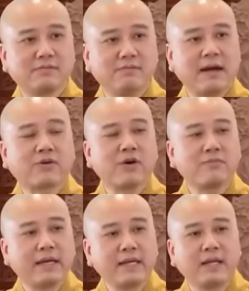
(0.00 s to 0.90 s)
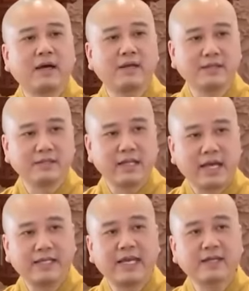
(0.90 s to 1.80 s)
má có mấy lời
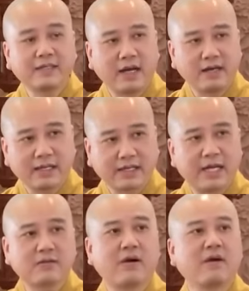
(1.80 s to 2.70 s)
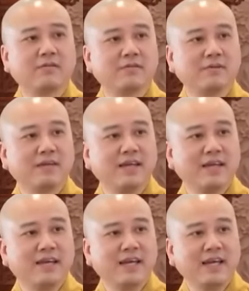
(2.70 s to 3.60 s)
để nhắc nhở lại các con
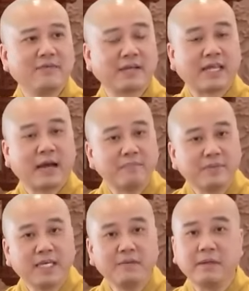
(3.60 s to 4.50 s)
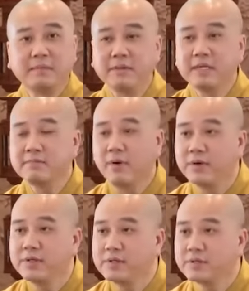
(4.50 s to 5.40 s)
và thậm chí mình biết
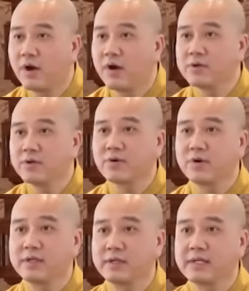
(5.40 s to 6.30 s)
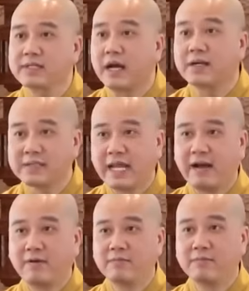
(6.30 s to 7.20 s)
mỗi đứa con nó có những cái tật
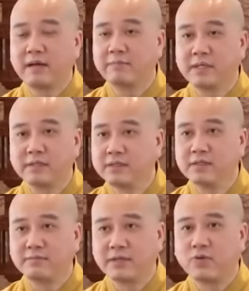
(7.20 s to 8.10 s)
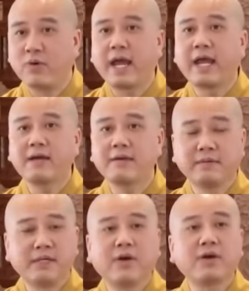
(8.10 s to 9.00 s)
nào mà bình thường mình khỏe
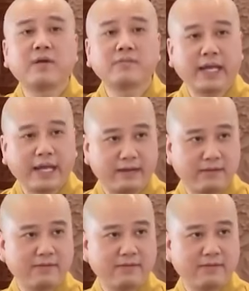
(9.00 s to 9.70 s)
mình nói nó không nghe